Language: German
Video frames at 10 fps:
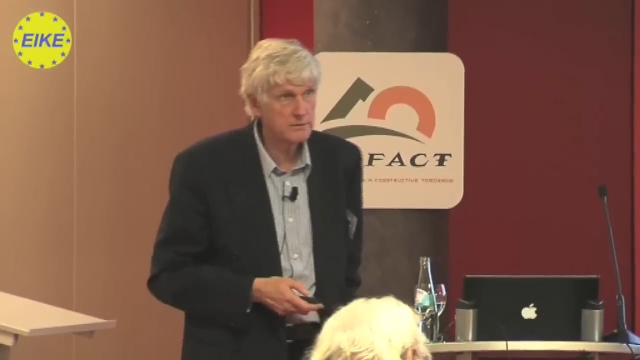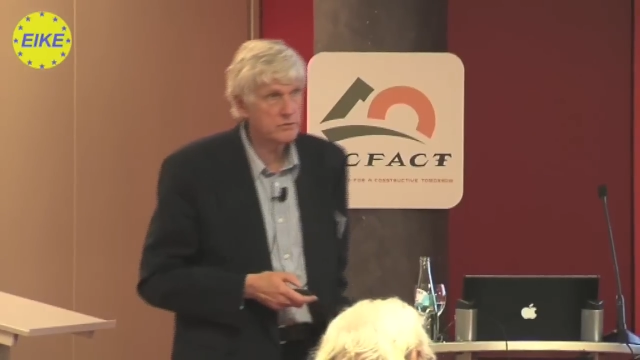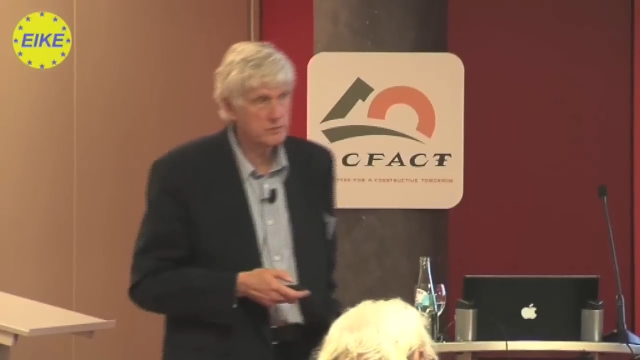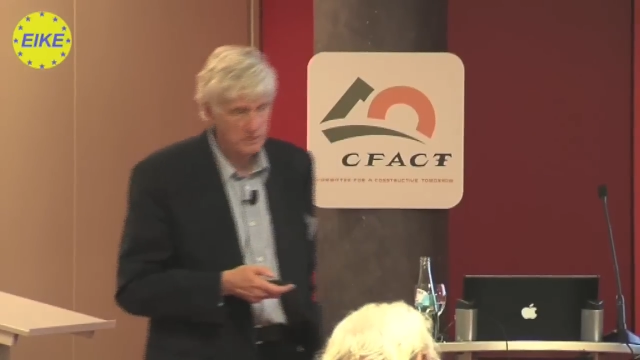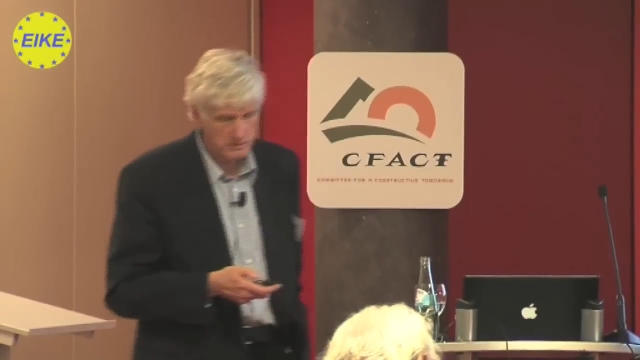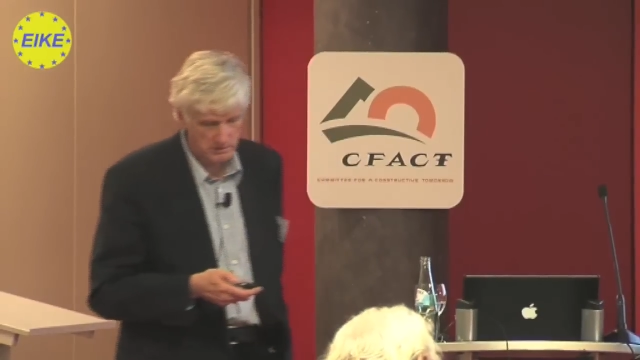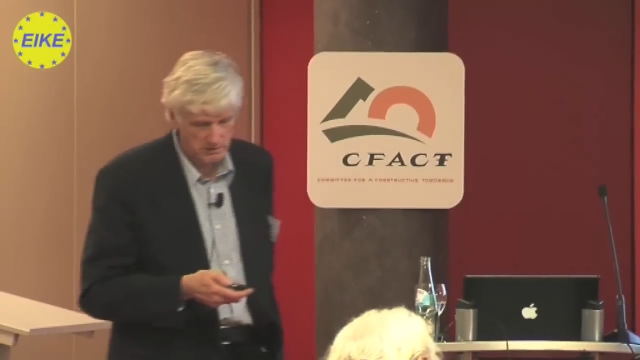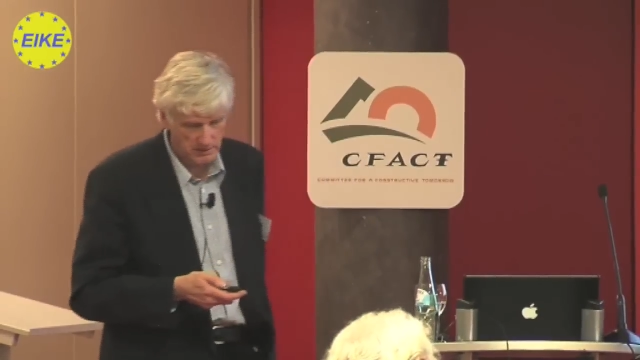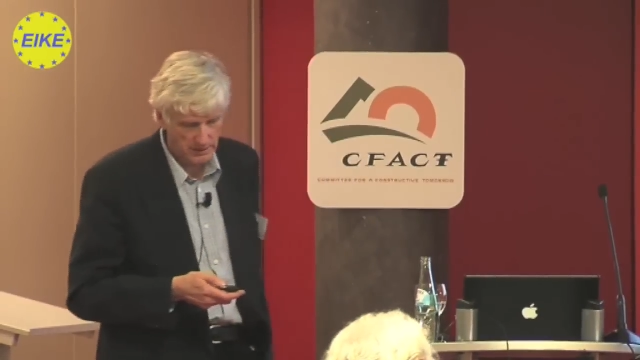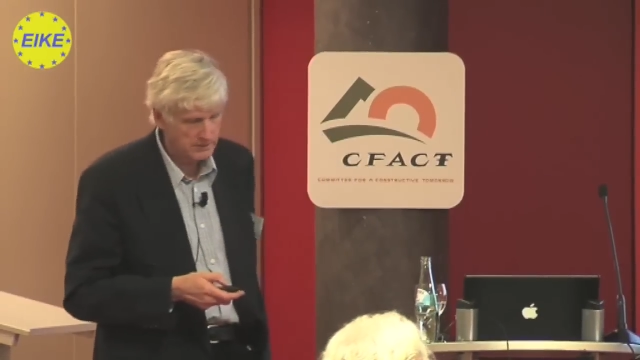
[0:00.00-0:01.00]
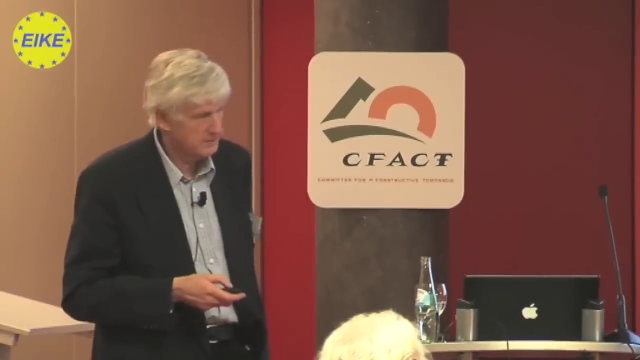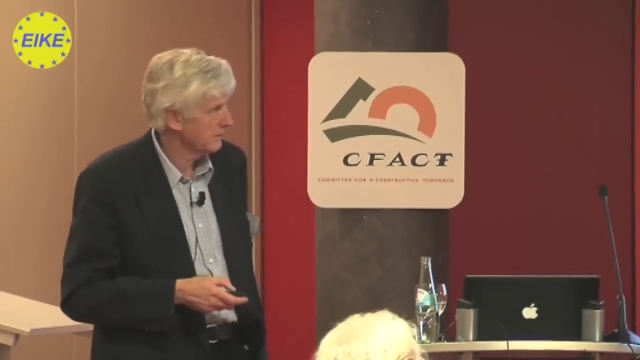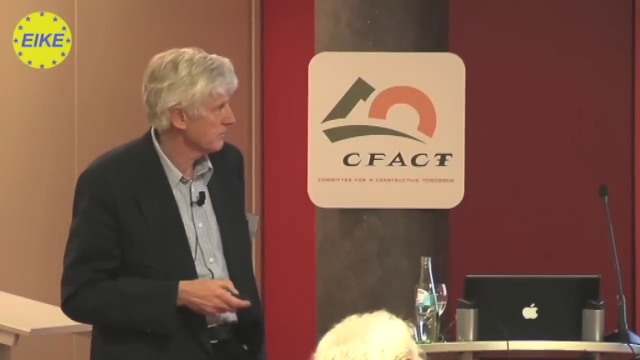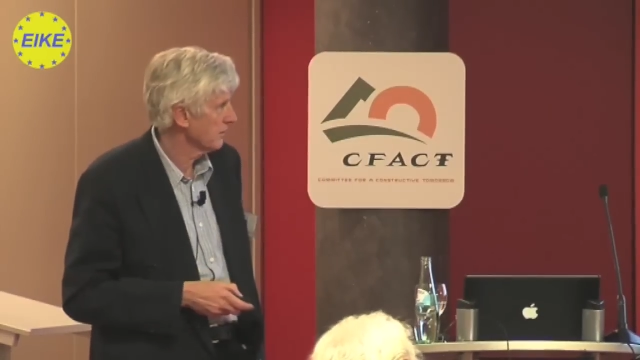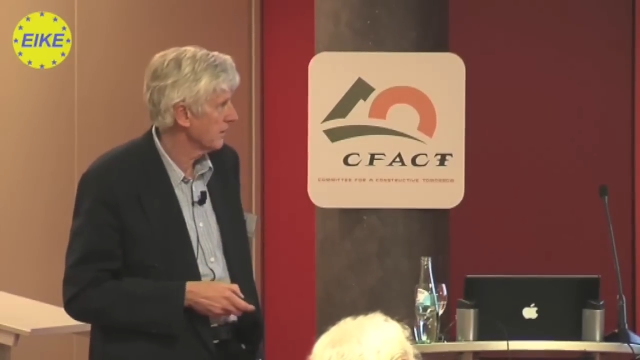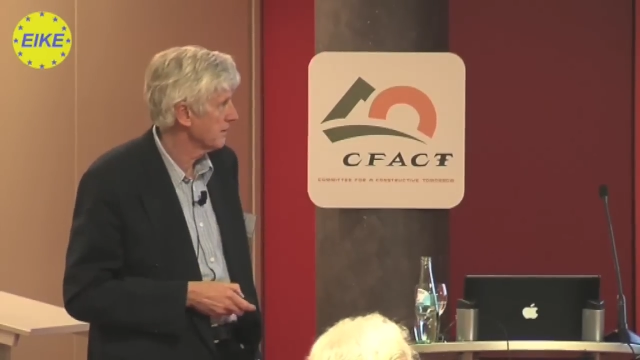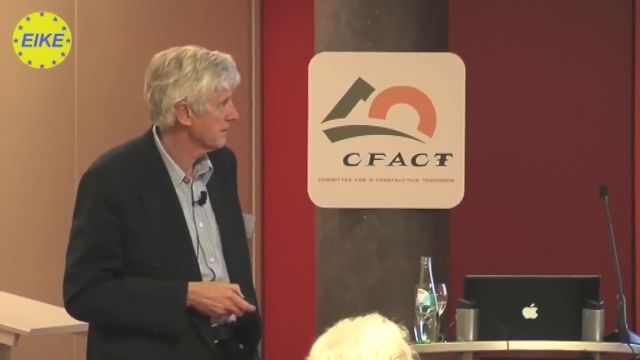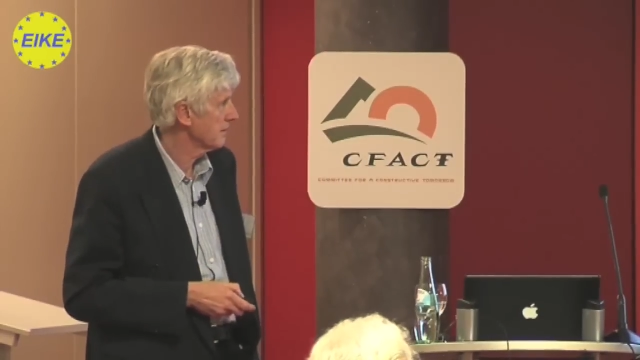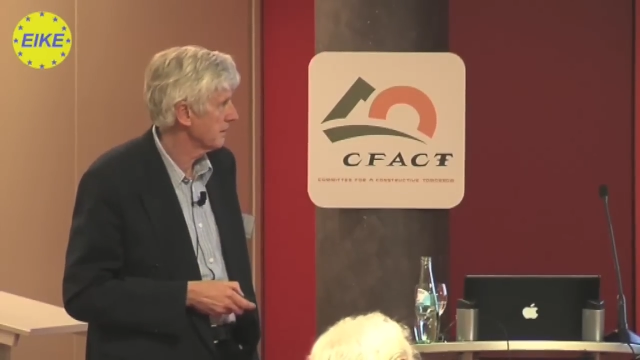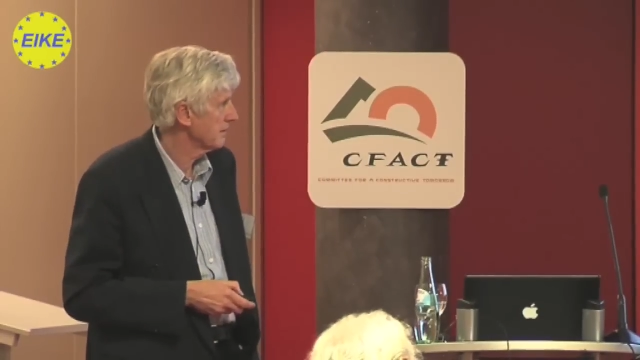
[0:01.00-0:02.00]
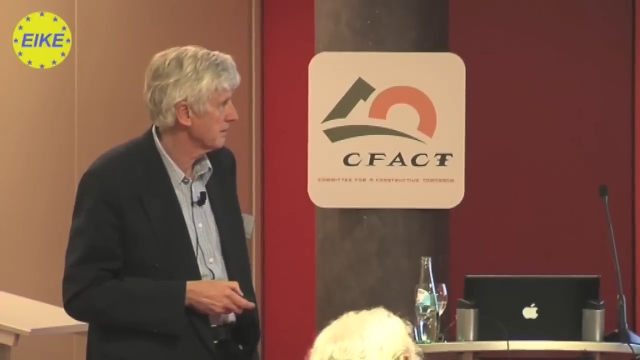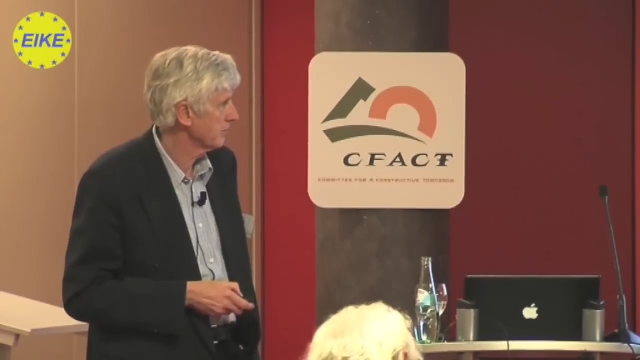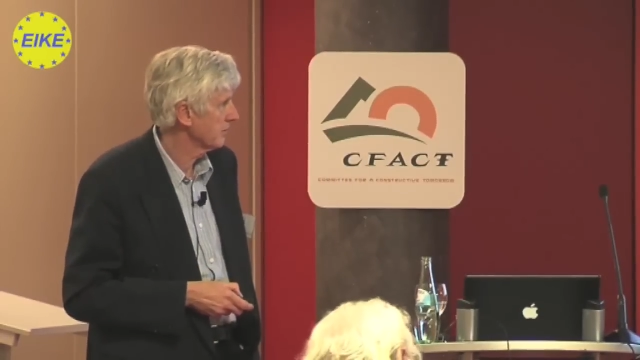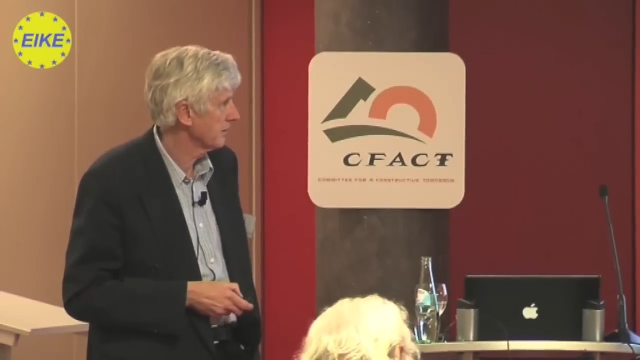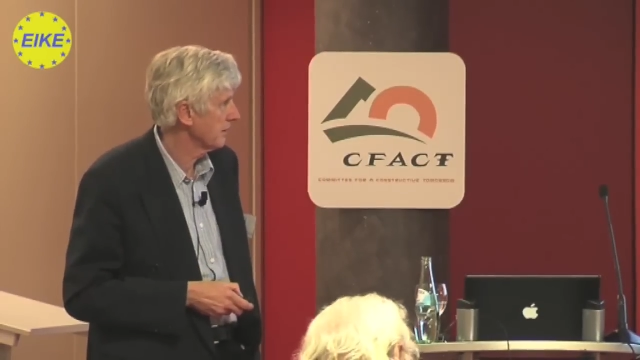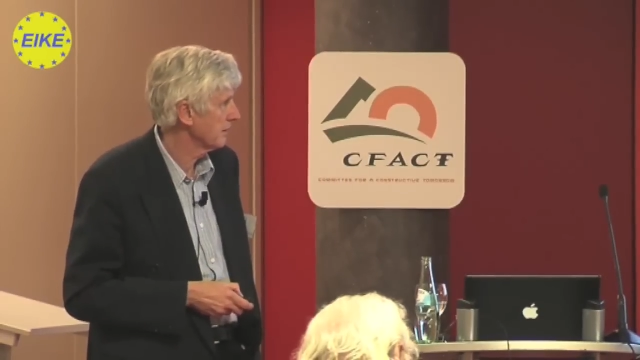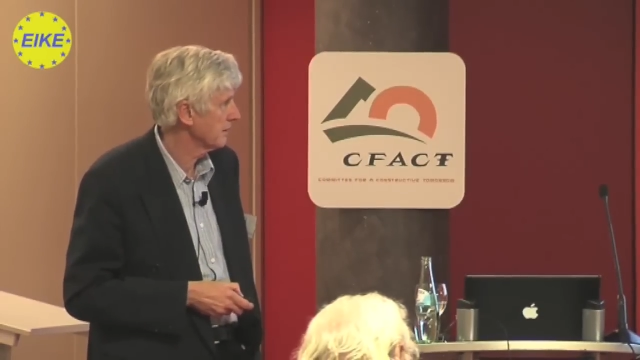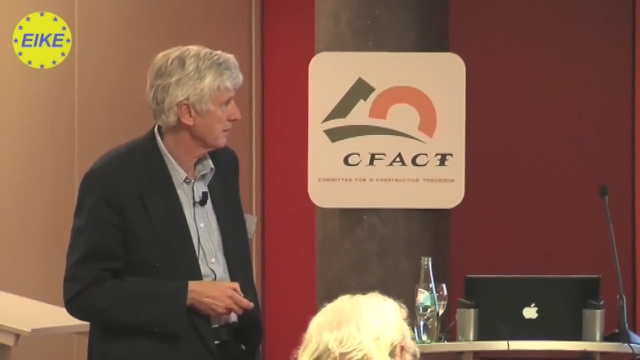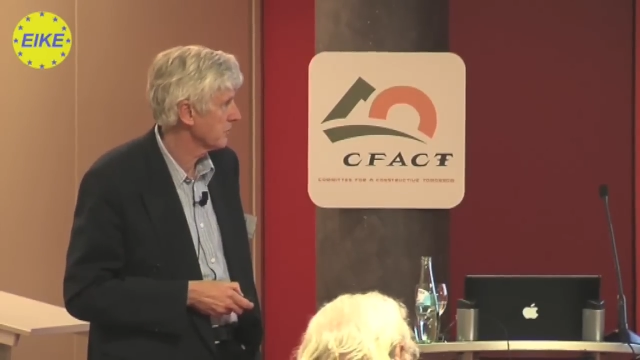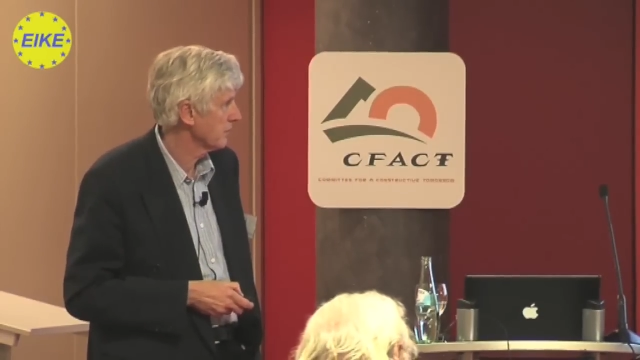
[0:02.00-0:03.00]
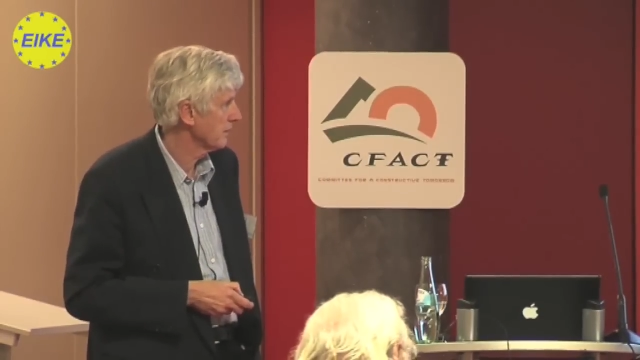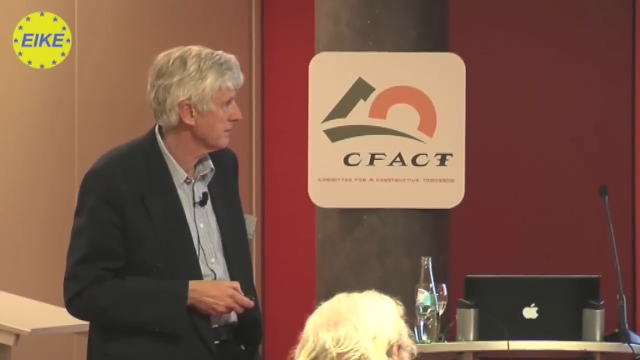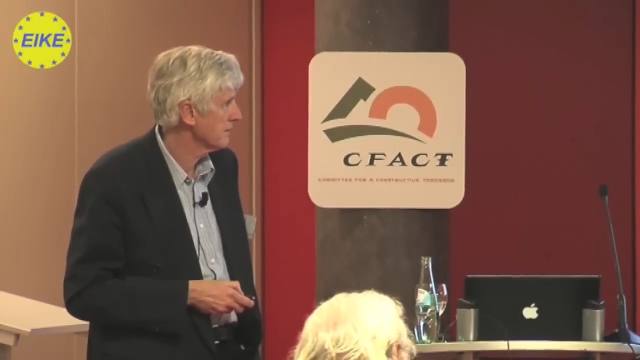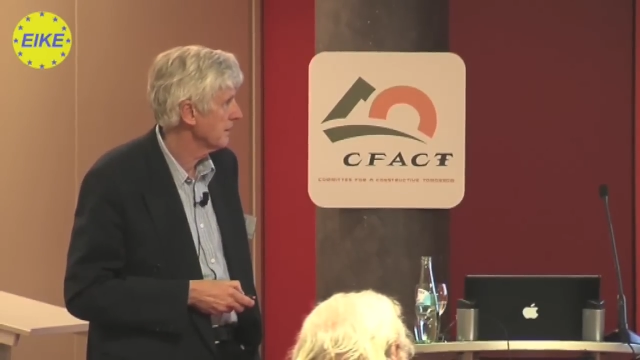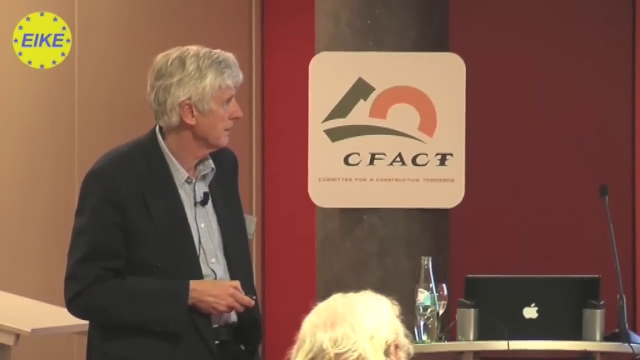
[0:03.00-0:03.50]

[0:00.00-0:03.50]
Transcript: Die hatte einige Resonanz. Der Leserbrief hatte einige Resonanz.